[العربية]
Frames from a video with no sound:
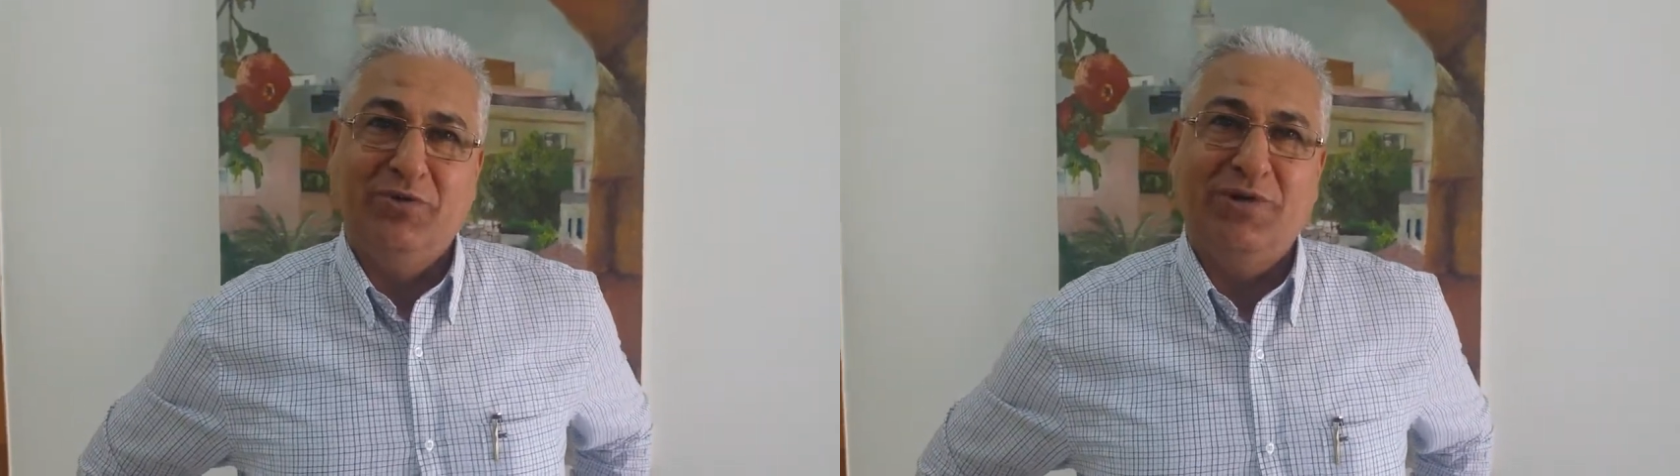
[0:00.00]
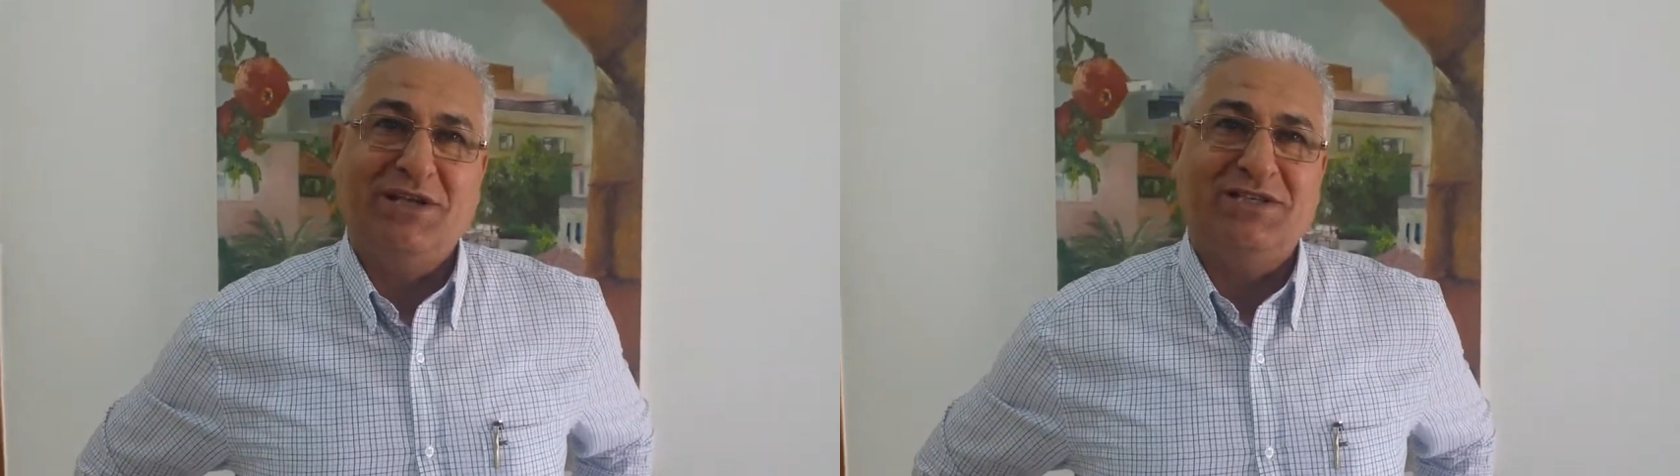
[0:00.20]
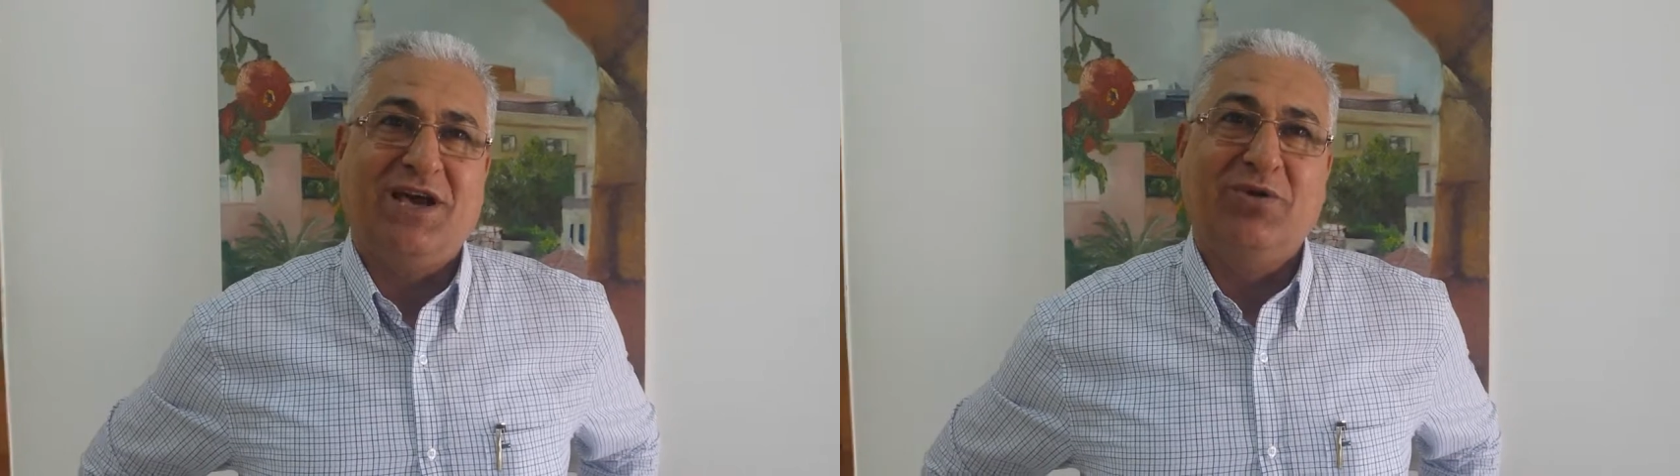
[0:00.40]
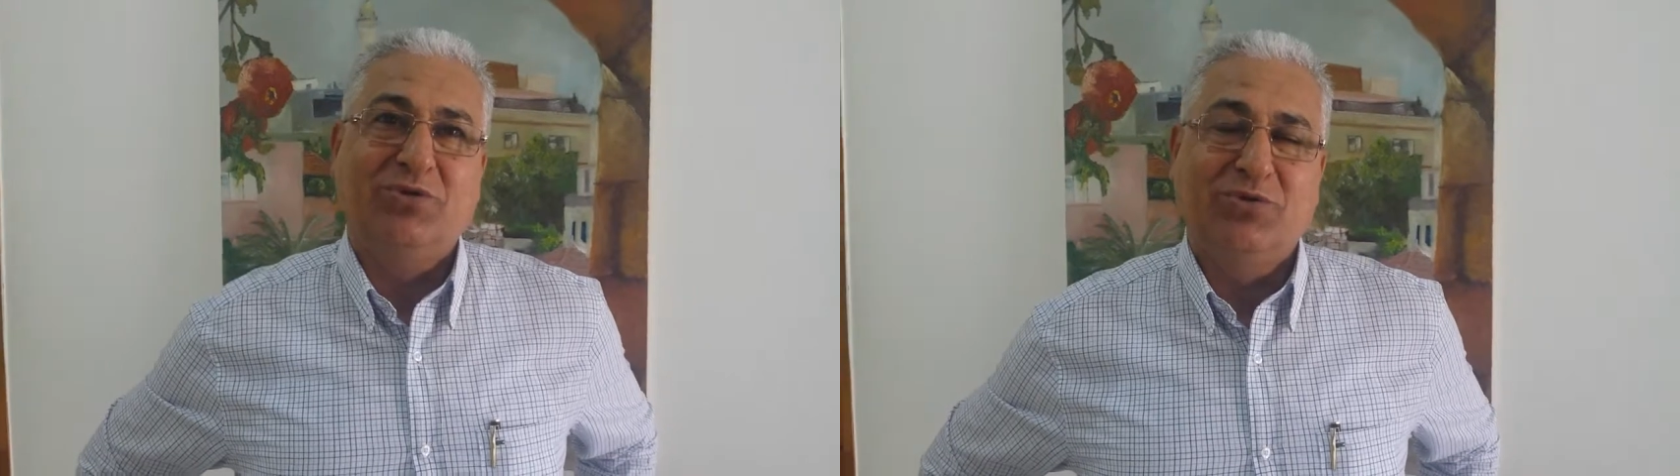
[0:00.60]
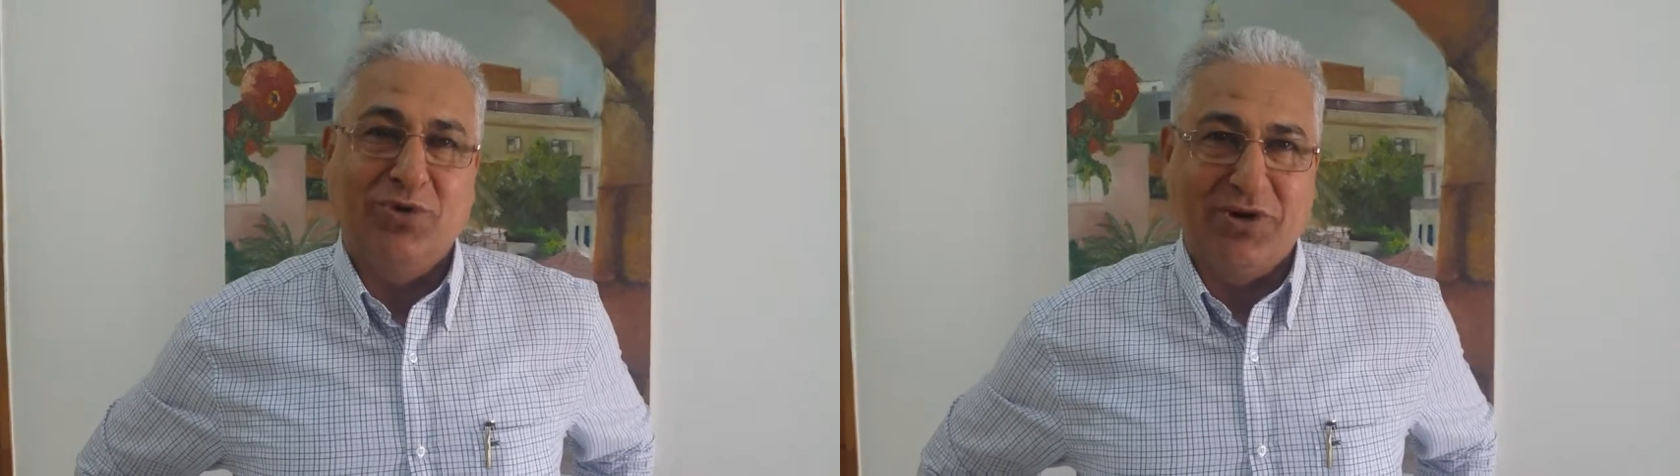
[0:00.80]
انه يمارس
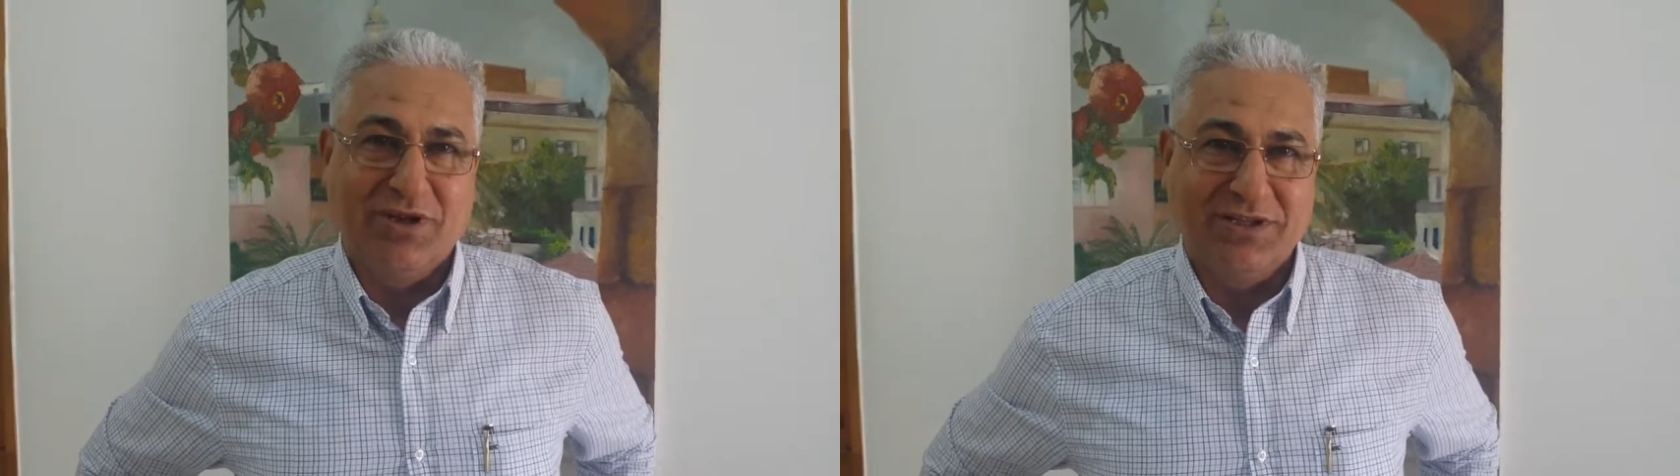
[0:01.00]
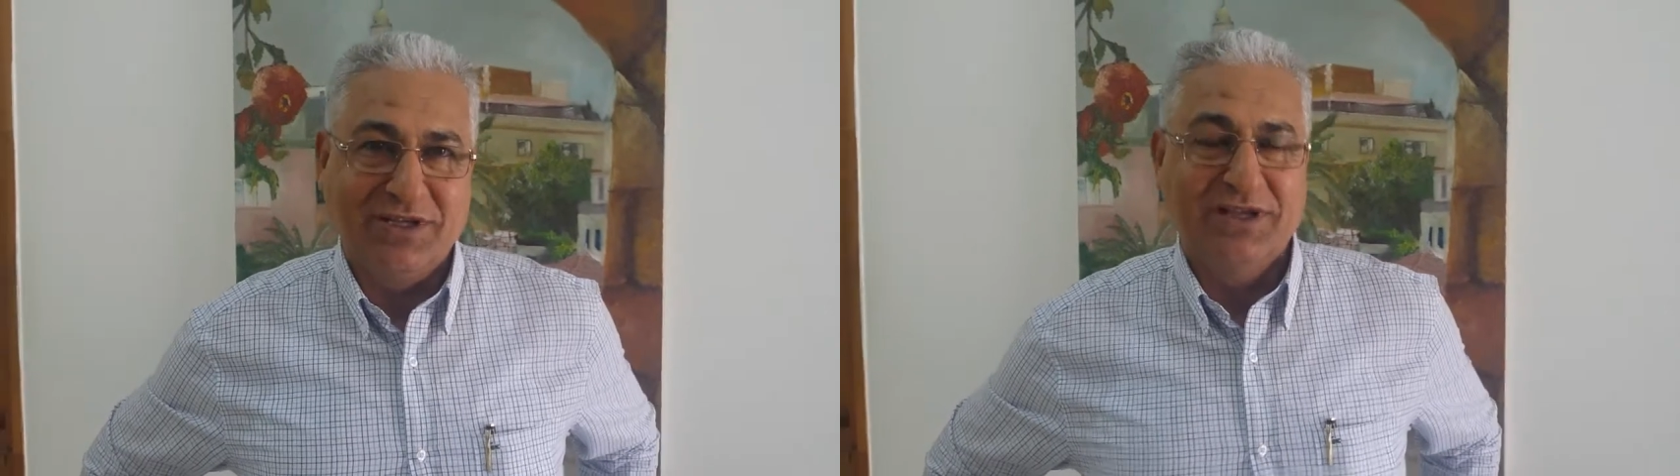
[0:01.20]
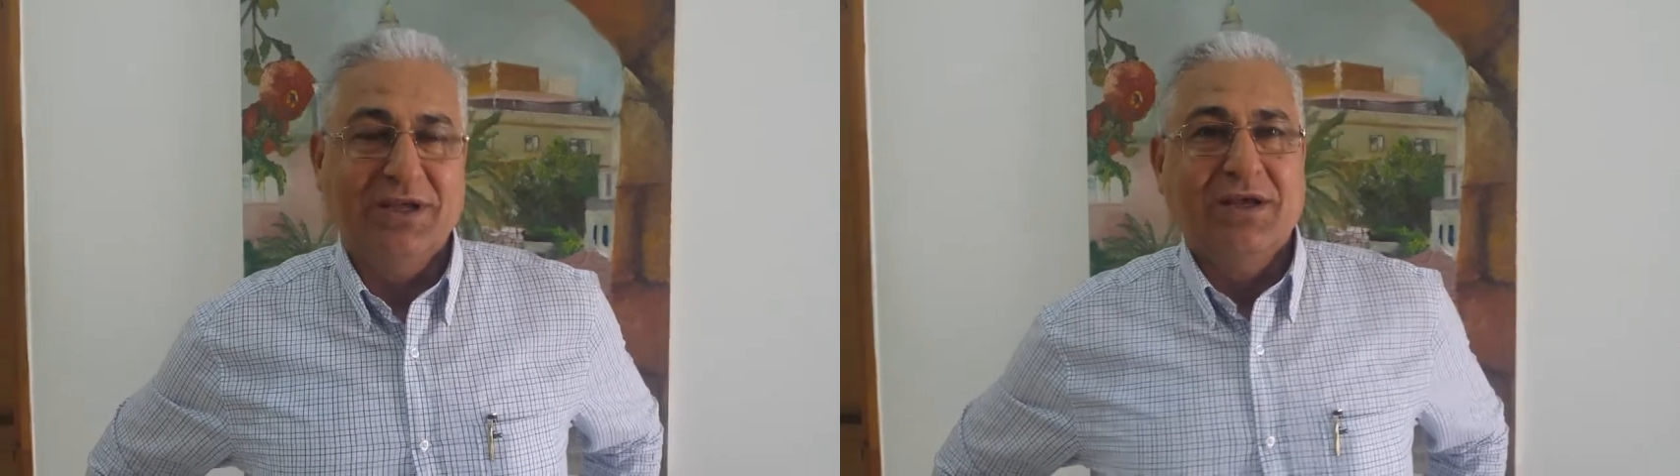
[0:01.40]
حقه الديمقراطي